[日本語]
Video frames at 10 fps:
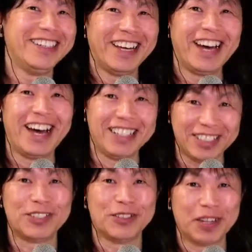配信
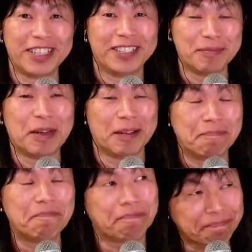するのはね、まあ、
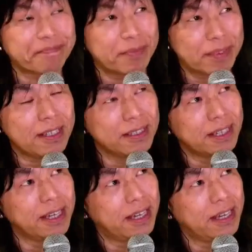
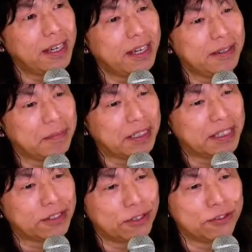えー、まあ、
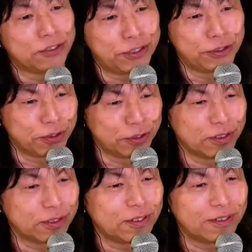
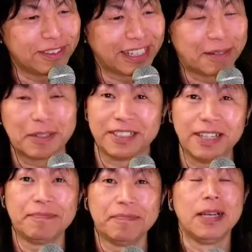249になってますね。
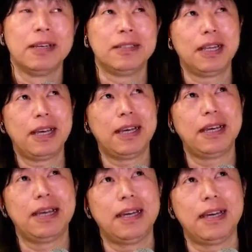
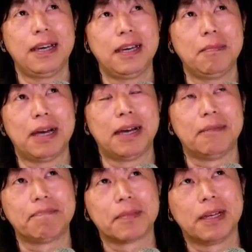で、ま
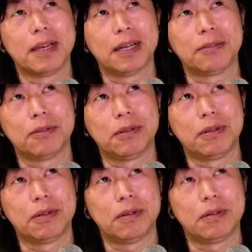あ、あ
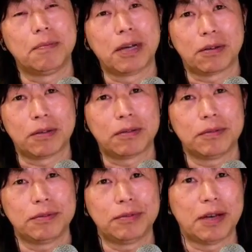のー、まあ、
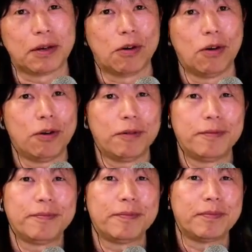普段はこ
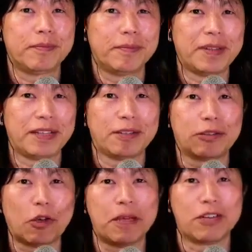う、なんていう
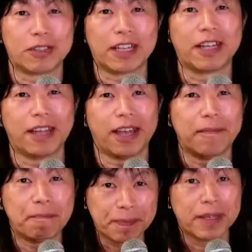トピックを立てて、
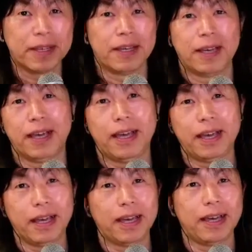
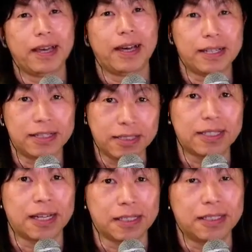えー、配信し
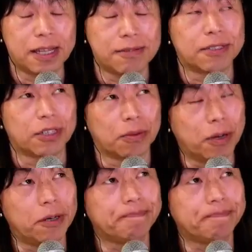たりしてるんですけども、